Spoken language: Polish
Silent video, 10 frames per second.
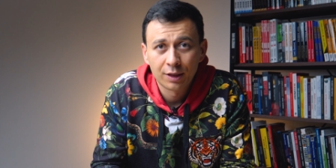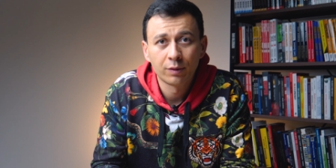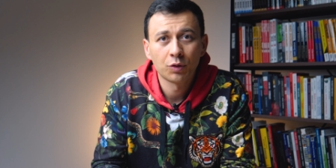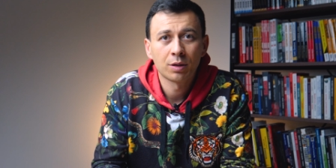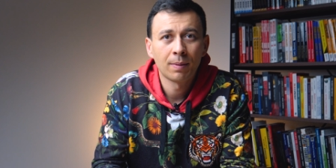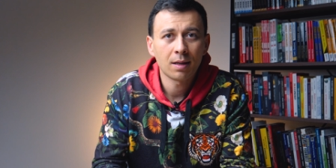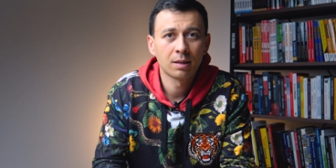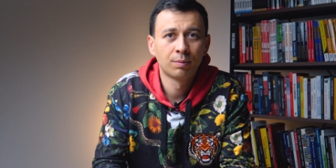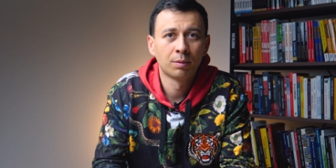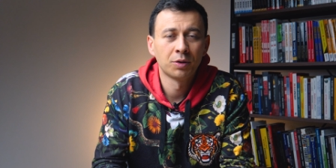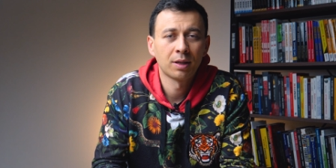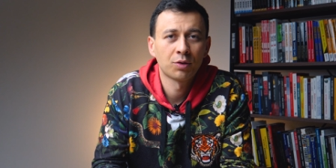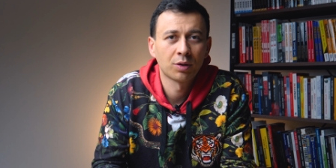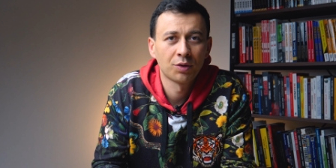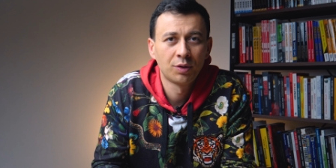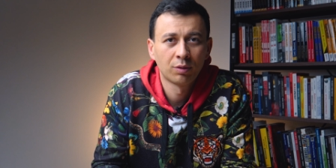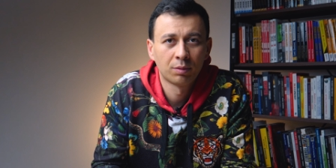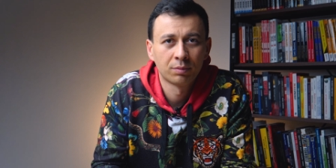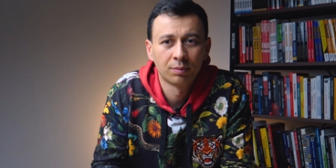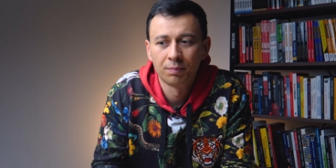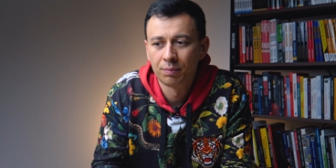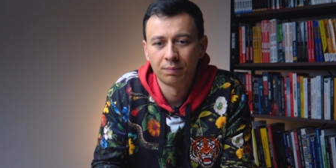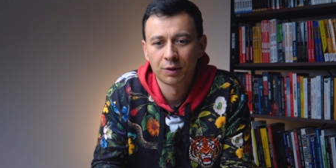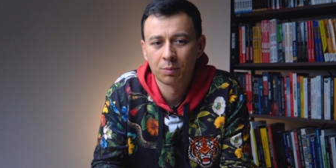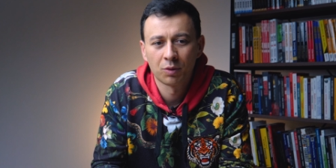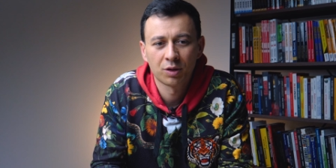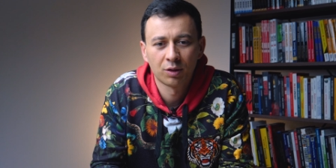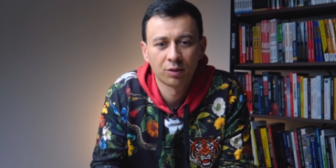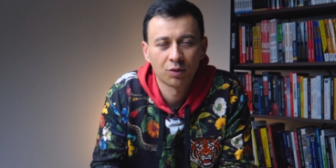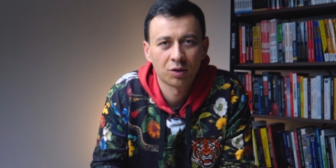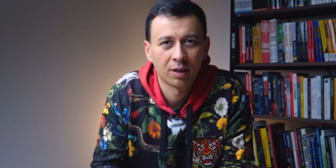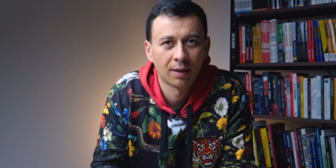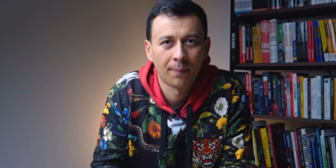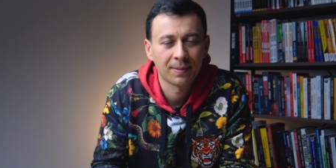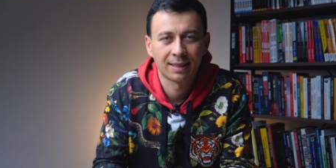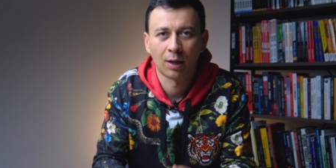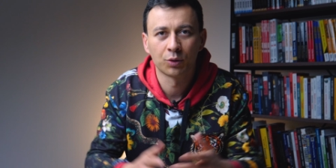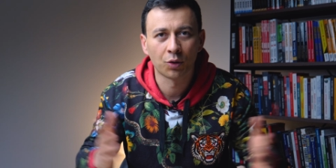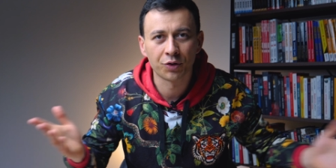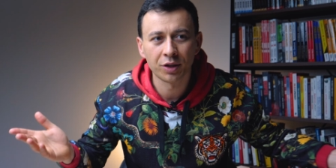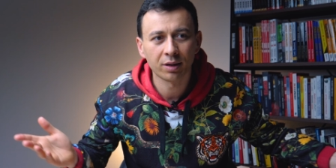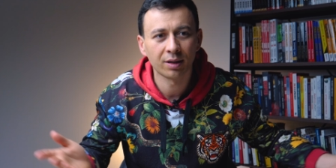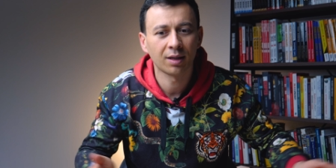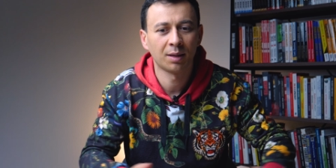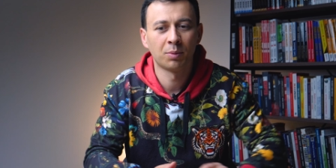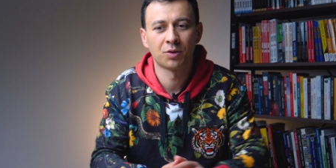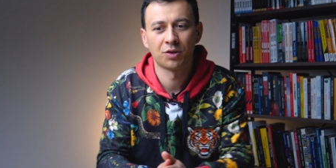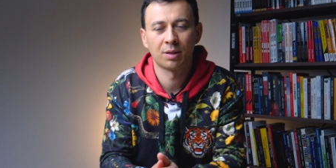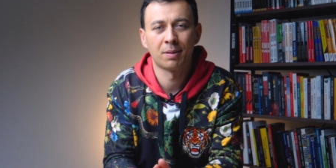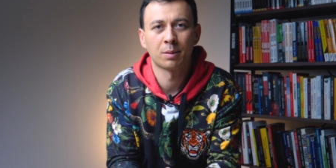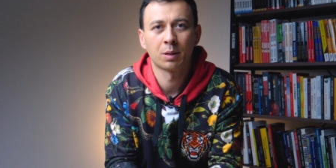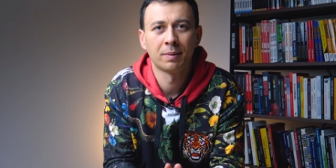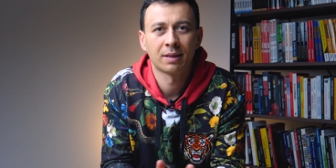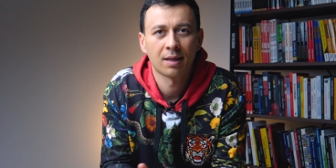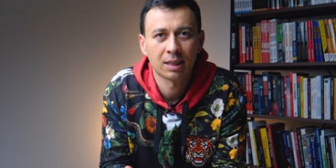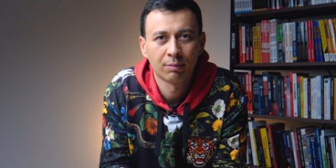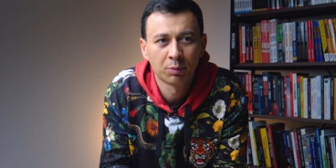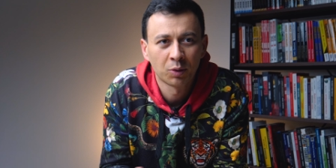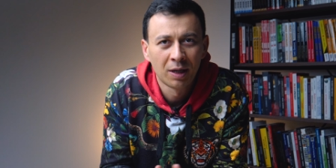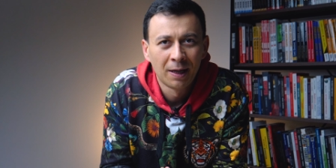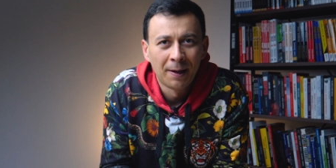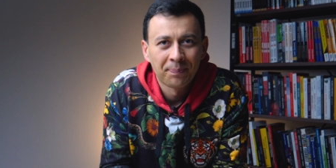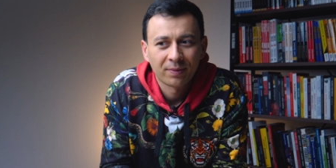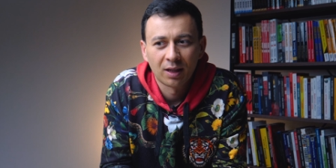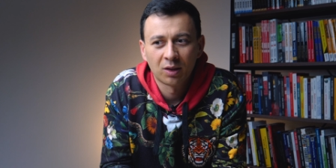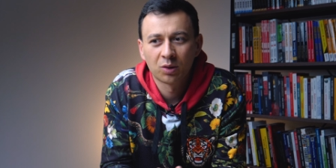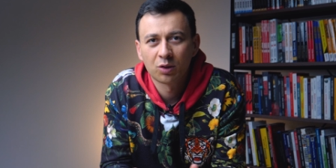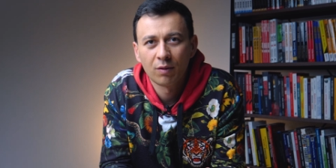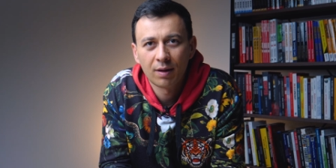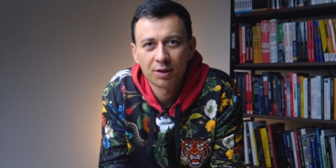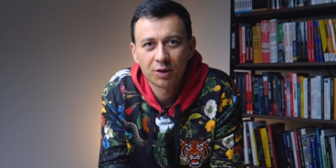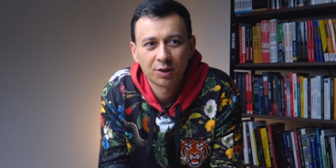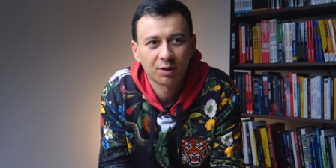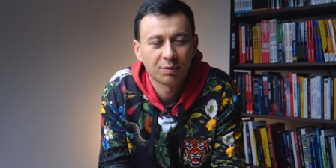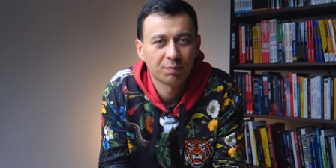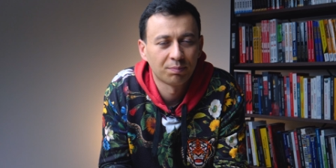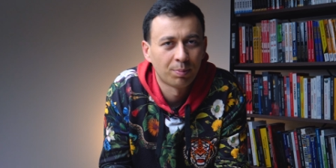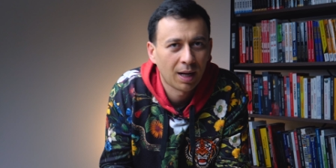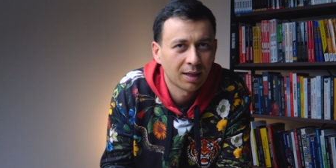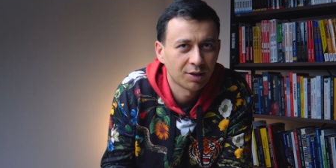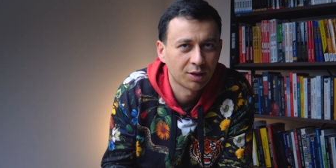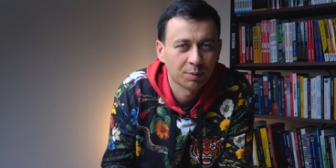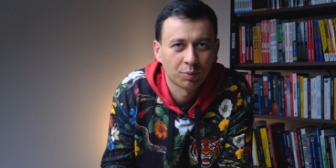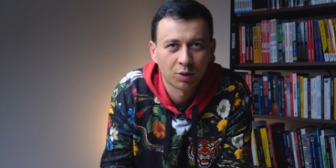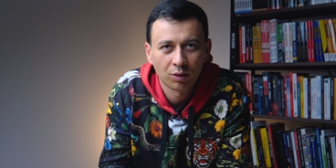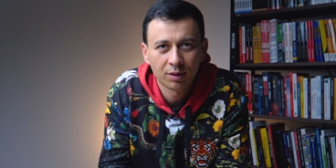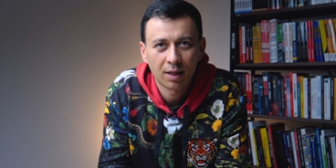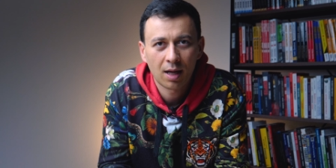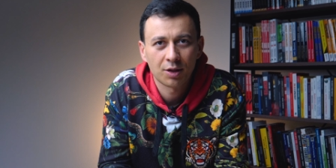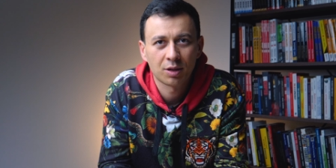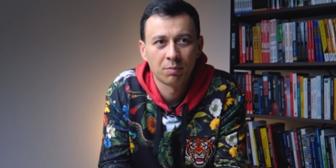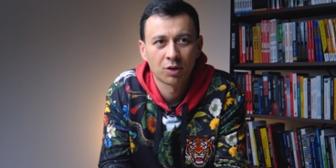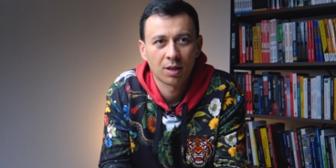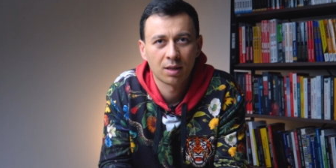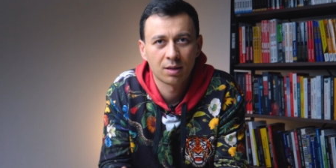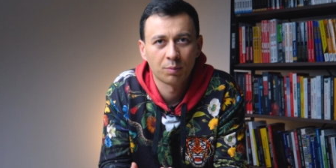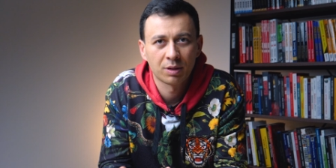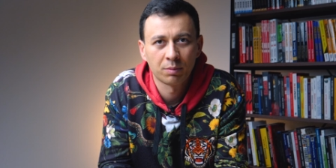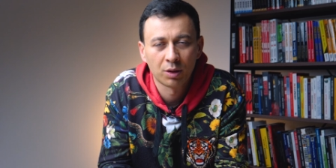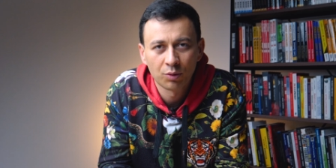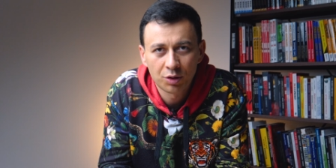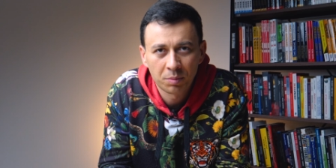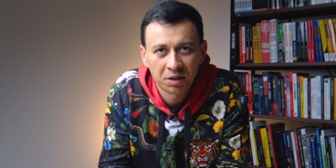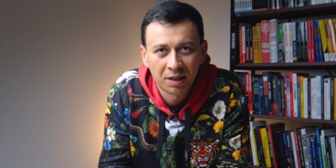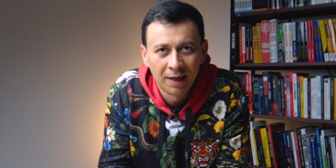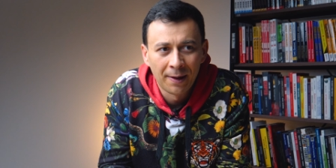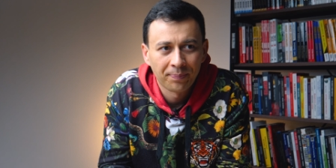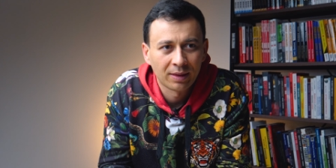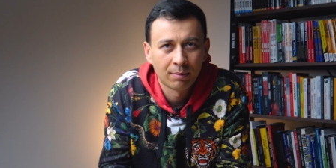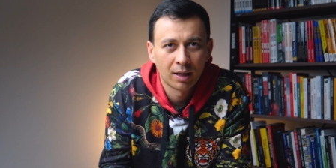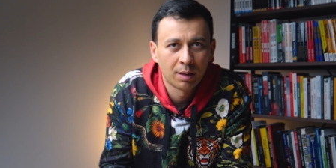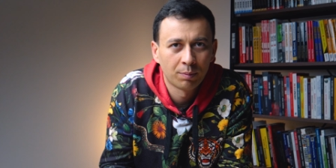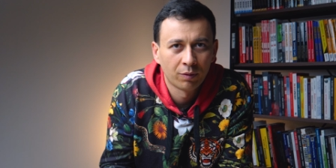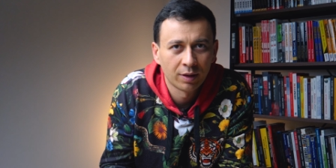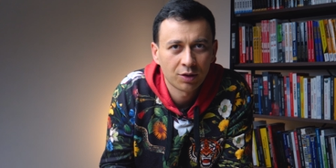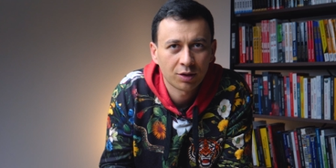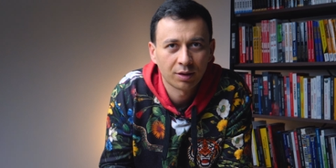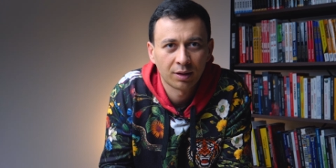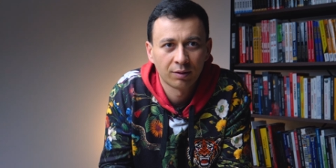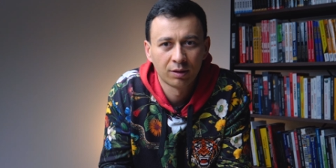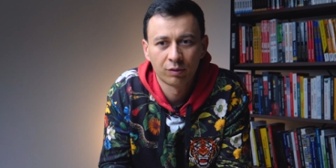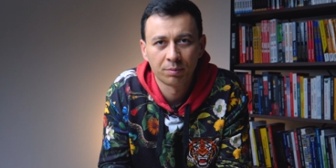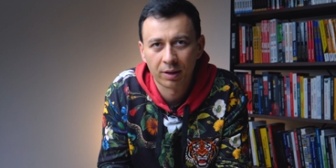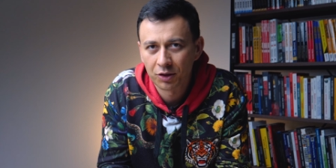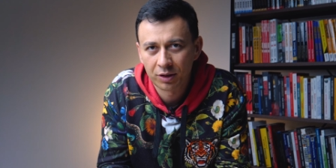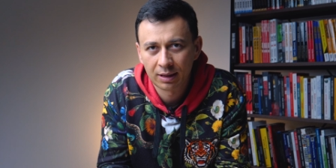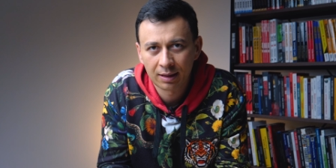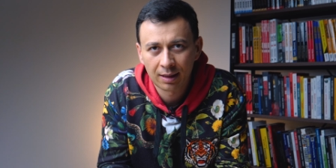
Zdziwił się bardzo, bo myślał, że chodziło być może o to, że zdala od rodziny, albo że trzeba sobie teraz samemu gotować, prać, sprzątać, mieszkać z obcymi ludźmi, na małej powierzchni, w nowym mieście i tak